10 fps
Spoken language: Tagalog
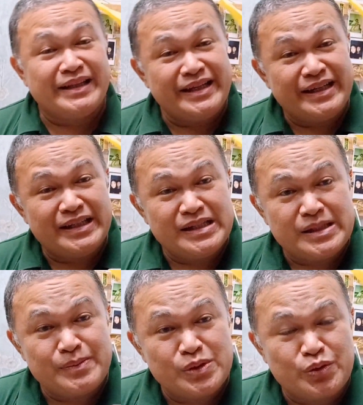clicking the
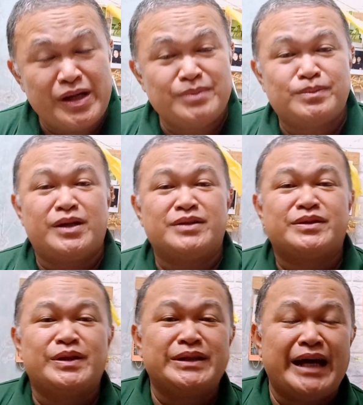subscribe
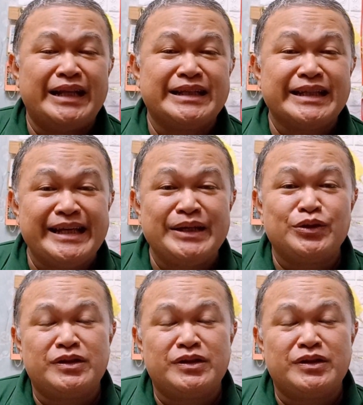button and click